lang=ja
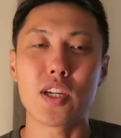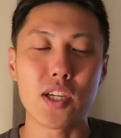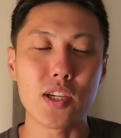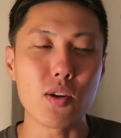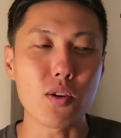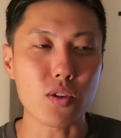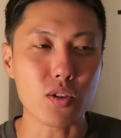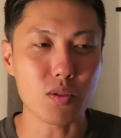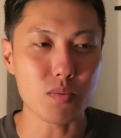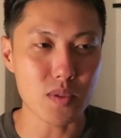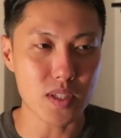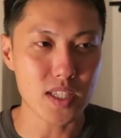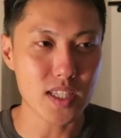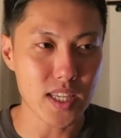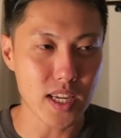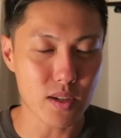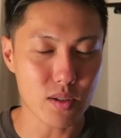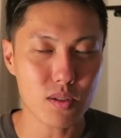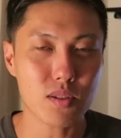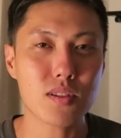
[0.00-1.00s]
広く見
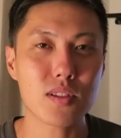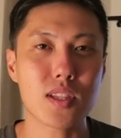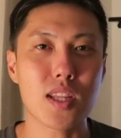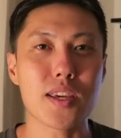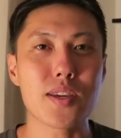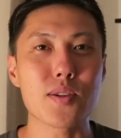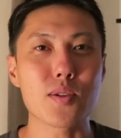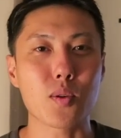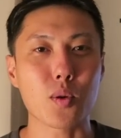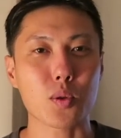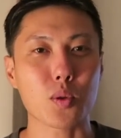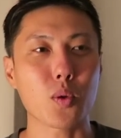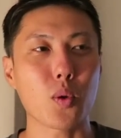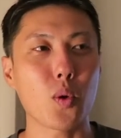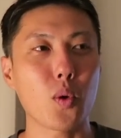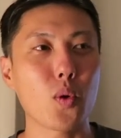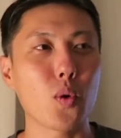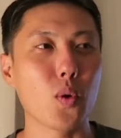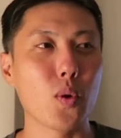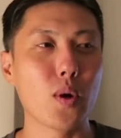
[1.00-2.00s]
せるっていうこと
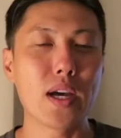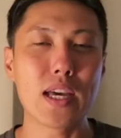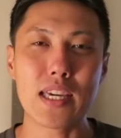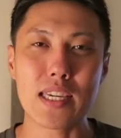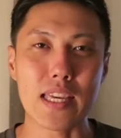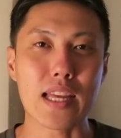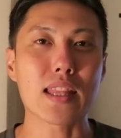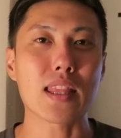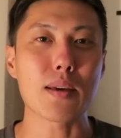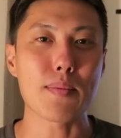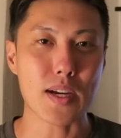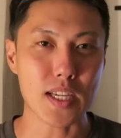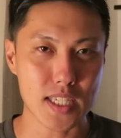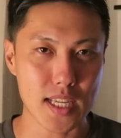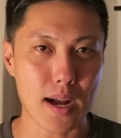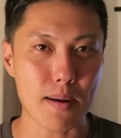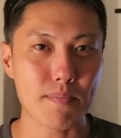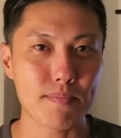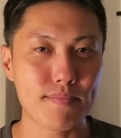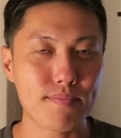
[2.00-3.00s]
をやってま
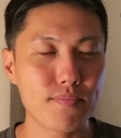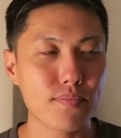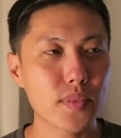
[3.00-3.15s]
した